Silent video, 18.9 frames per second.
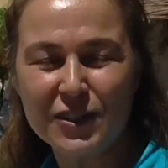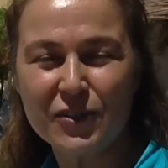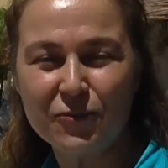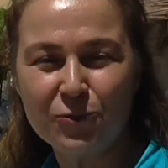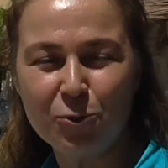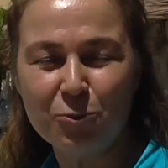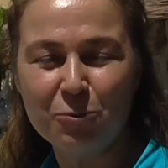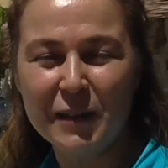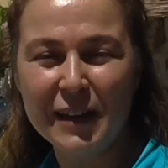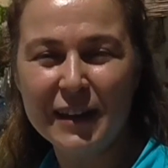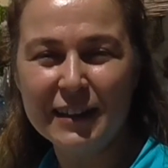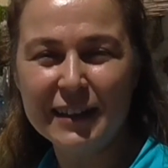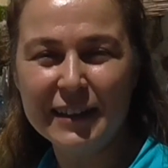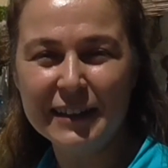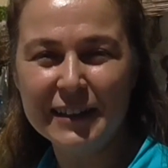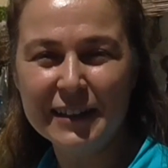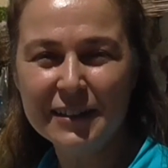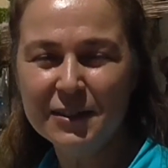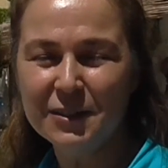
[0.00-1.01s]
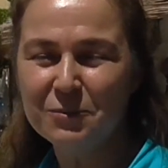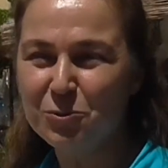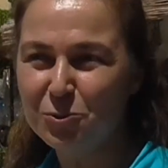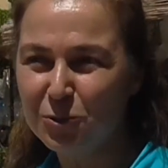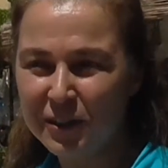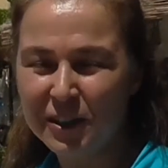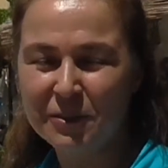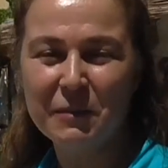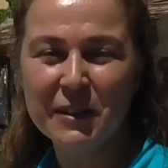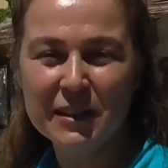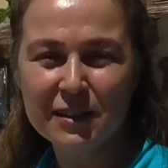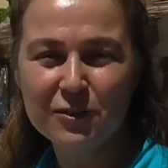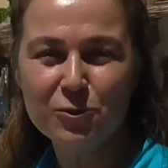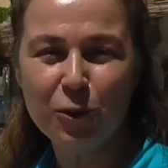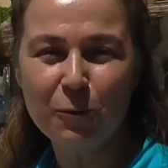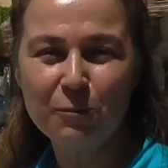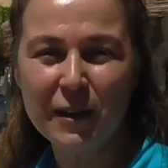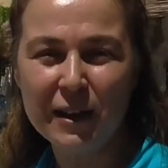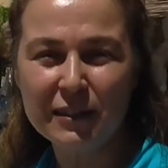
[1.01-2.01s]
Eşrefoğlu Beyliği'nin bu
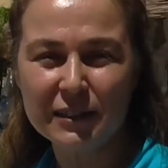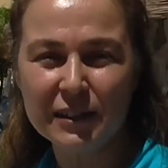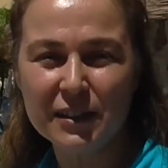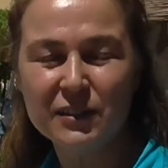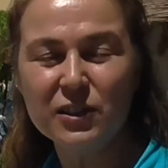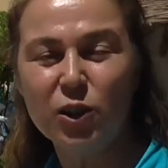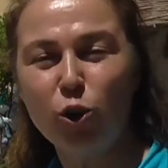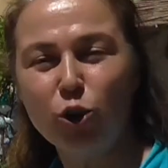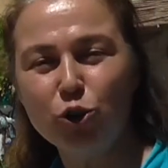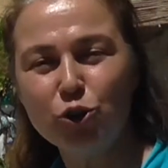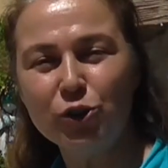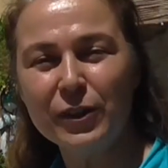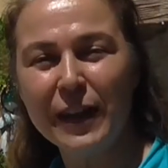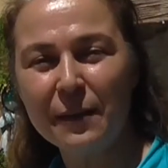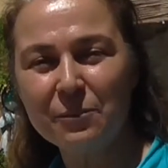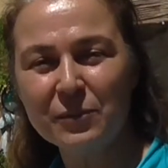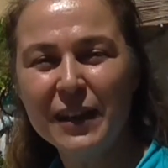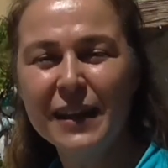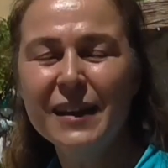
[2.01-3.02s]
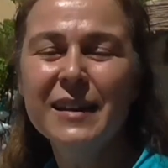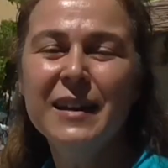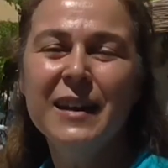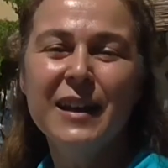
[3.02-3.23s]
kıymetli topraklarında o dönemde